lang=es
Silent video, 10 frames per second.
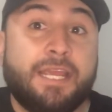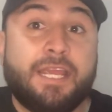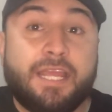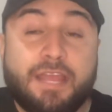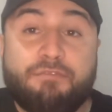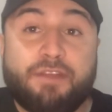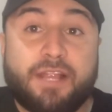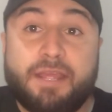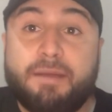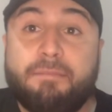y
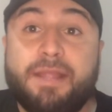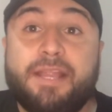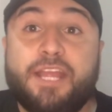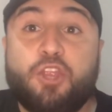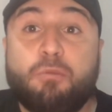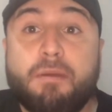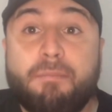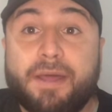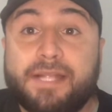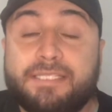efectivamente no me
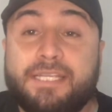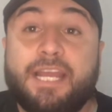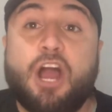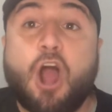parecía,